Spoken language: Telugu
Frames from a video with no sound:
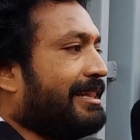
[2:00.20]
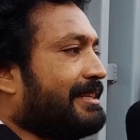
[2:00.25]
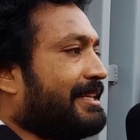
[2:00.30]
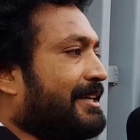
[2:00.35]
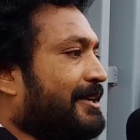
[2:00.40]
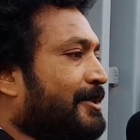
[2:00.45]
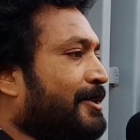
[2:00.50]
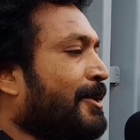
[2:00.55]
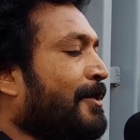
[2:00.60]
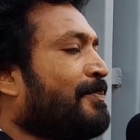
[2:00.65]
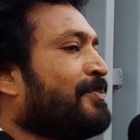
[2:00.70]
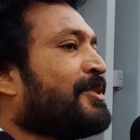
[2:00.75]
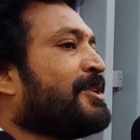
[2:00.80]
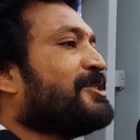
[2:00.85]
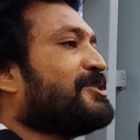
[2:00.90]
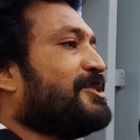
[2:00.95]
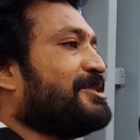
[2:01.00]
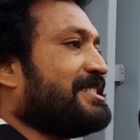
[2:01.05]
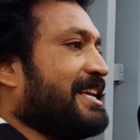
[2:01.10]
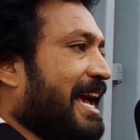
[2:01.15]
వెళ్తాడు
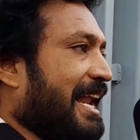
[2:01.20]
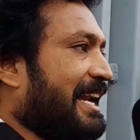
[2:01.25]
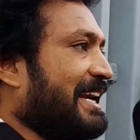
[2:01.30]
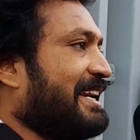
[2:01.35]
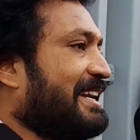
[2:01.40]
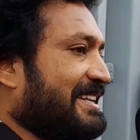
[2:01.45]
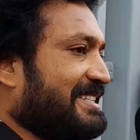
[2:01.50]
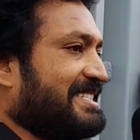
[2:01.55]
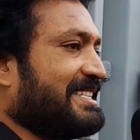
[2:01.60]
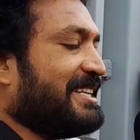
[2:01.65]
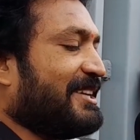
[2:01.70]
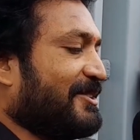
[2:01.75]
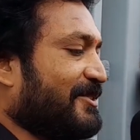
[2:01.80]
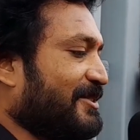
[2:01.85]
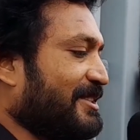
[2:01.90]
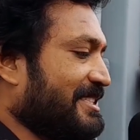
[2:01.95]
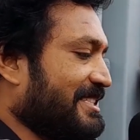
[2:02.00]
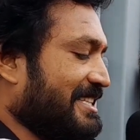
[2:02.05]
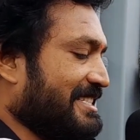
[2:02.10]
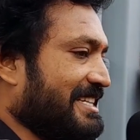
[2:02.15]
సో చాలా ఇంట్రెస్టింగ్గా
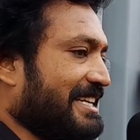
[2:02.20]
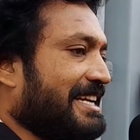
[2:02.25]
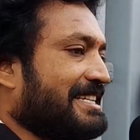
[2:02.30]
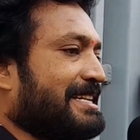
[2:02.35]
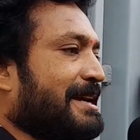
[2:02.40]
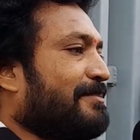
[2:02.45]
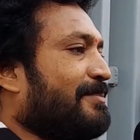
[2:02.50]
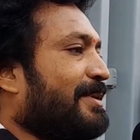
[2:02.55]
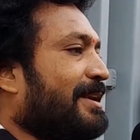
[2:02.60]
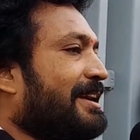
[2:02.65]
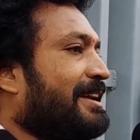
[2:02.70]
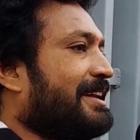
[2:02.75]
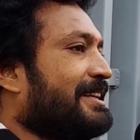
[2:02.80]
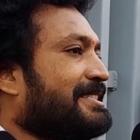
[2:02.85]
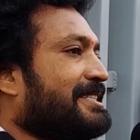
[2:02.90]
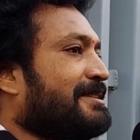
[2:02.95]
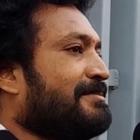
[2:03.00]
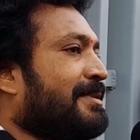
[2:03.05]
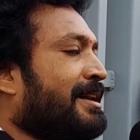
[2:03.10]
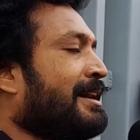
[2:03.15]
ఉంది నిజంగా చెప్పాలంటే
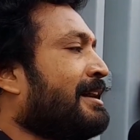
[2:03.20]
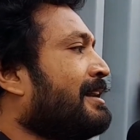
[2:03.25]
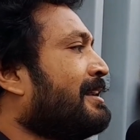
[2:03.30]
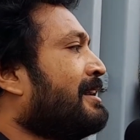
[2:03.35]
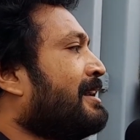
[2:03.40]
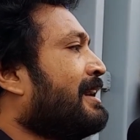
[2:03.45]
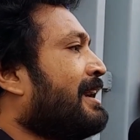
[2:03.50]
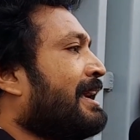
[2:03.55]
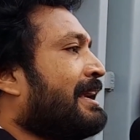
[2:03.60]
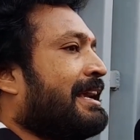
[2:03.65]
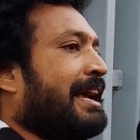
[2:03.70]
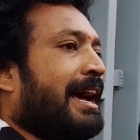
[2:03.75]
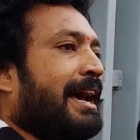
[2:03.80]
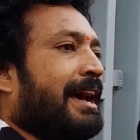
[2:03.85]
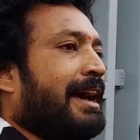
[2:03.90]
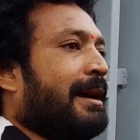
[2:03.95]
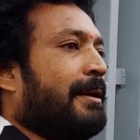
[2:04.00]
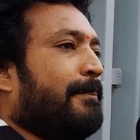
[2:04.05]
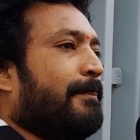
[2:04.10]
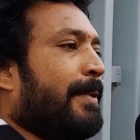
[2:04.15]
సినిమా ఇంకా
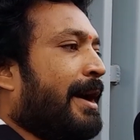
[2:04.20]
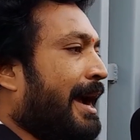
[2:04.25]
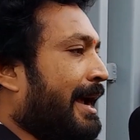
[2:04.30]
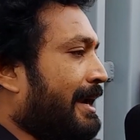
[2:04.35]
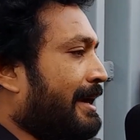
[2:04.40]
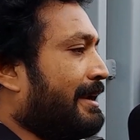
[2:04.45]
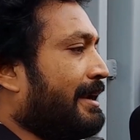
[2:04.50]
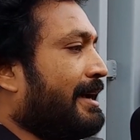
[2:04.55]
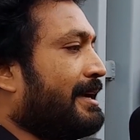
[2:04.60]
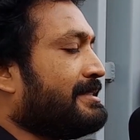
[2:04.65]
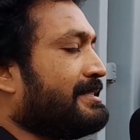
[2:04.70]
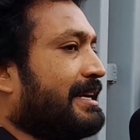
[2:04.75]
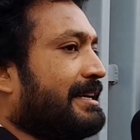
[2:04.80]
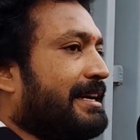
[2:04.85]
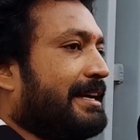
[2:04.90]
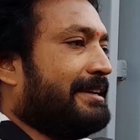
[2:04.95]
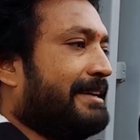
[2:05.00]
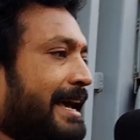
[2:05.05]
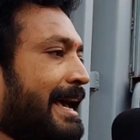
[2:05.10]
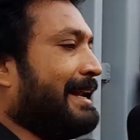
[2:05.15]
పాయల్ రాజ్
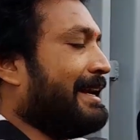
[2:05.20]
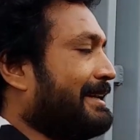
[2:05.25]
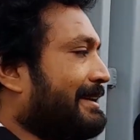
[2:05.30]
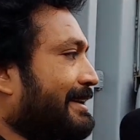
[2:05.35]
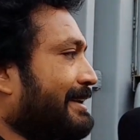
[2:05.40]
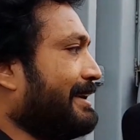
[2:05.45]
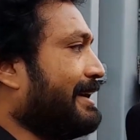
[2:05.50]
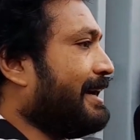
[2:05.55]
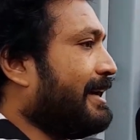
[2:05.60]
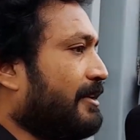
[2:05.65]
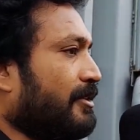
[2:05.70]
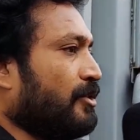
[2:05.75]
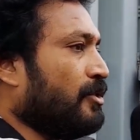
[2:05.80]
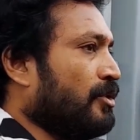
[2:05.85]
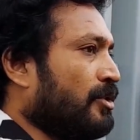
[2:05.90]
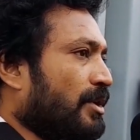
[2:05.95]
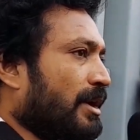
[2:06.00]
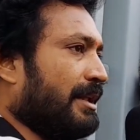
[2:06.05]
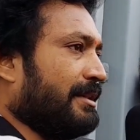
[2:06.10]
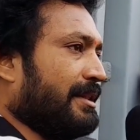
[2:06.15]
అండ్ డైరెక్టర్ గారు
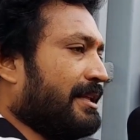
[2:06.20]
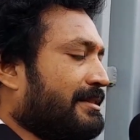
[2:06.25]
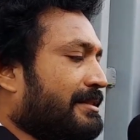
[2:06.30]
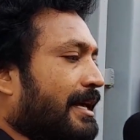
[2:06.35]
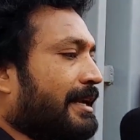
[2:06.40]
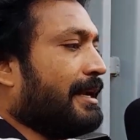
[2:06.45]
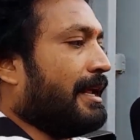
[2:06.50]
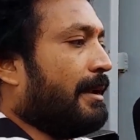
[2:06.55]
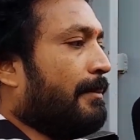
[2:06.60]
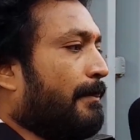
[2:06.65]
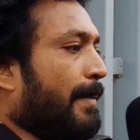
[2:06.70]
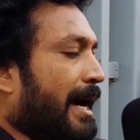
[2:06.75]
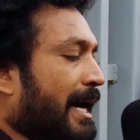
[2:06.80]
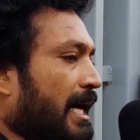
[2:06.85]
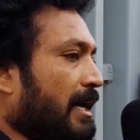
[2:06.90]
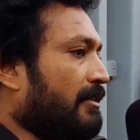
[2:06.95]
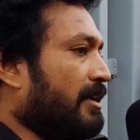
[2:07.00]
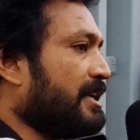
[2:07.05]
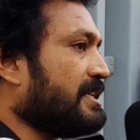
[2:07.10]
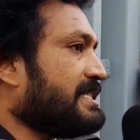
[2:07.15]
అంత తన
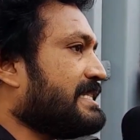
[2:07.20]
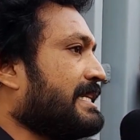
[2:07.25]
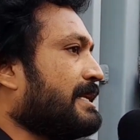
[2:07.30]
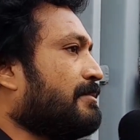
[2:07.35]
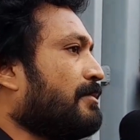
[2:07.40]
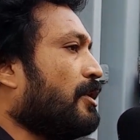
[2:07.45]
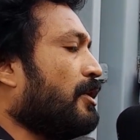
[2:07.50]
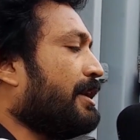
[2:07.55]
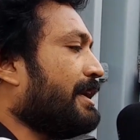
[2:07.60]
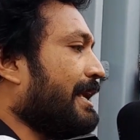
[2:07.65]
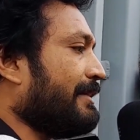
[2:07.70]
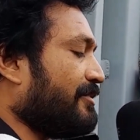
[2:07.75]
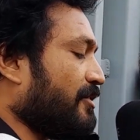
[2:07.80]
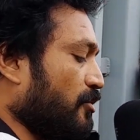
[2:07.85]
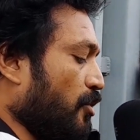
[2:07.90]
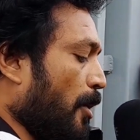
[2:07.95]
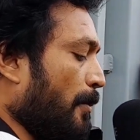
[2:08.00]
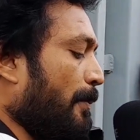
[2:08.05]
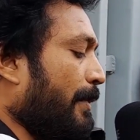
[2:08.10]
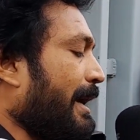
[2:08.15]
మంగళవారం సినిమాలో ఎంత
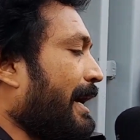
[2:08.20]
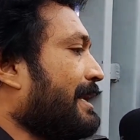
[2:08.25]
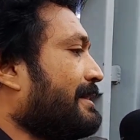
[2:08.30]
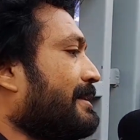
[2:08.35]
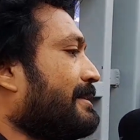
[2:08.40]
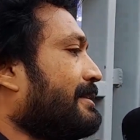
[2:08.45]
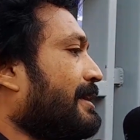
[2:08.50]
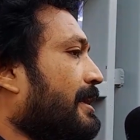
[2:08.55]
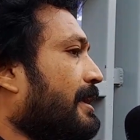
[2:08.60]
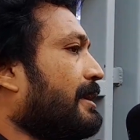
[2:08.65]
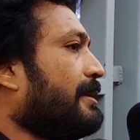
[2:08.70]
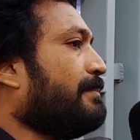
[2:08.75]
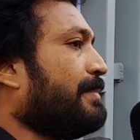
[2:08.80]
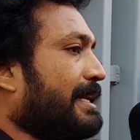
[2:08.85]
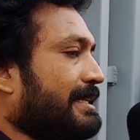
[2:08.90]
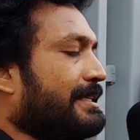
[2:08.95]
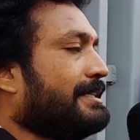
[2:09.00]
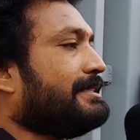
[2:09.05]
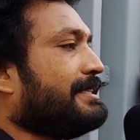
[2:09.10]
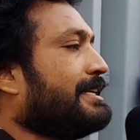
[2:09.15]
గొప్పగా అయితే తనని
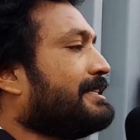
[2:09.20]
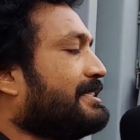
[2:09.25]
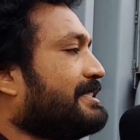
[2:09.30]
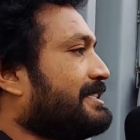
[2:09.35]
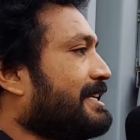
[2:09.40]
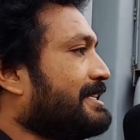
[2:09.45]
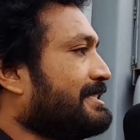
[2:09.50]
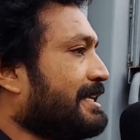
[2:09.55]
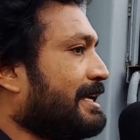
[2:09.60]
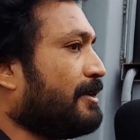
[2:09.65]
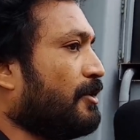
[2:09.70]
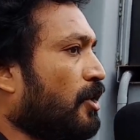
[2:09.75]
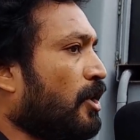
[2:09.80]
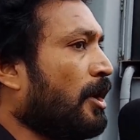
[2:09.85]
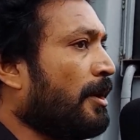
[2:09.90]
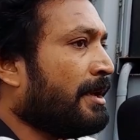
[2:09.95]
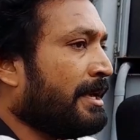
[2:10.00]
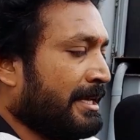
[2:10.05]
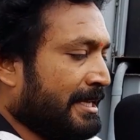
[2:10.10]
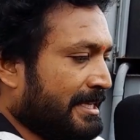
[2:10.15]
ప్రజెంటేషన్ చేశారో
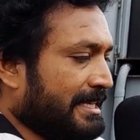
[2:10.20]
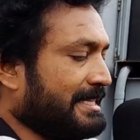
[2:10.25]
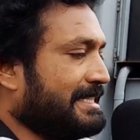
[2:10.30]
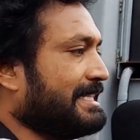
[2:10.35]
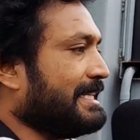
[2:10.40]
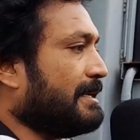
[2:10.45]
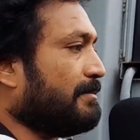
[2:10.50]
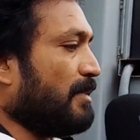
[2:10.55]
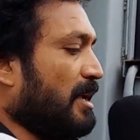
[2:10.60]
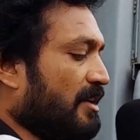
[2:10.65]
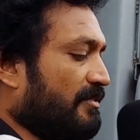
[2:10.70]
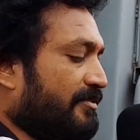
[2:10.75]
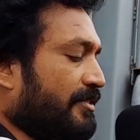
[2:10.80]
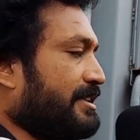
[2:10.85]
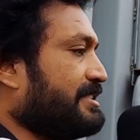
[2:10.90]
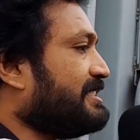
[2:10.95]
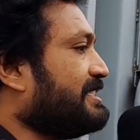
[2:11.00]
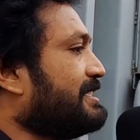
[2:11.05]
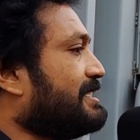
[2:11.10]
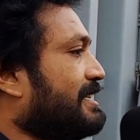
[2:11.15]
ఈ సినిమాలో
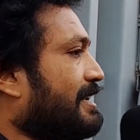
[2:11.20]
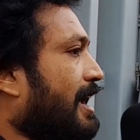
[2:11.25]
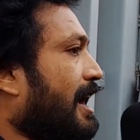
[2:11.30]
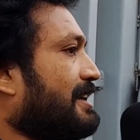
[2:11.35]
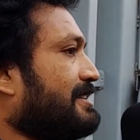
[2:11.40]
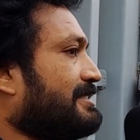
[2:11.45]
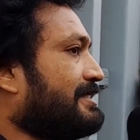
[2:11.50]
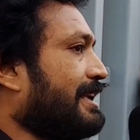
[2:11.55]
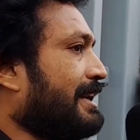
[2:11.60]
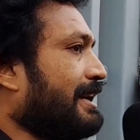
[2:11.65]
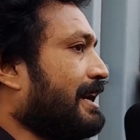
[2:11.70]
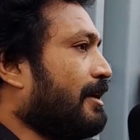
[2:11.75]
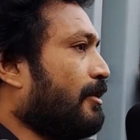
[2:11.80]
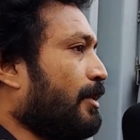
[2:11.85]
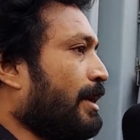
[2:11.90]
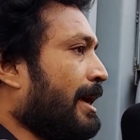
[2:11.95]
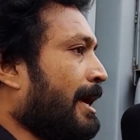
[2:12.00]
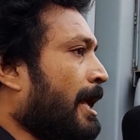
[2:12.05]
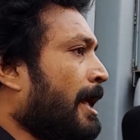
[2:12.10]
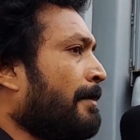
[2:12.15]
ఫస్ట్ నుంచి లాస్ట్ దాకా
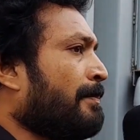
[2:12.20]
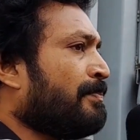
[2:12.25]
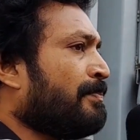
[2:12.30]
కూడా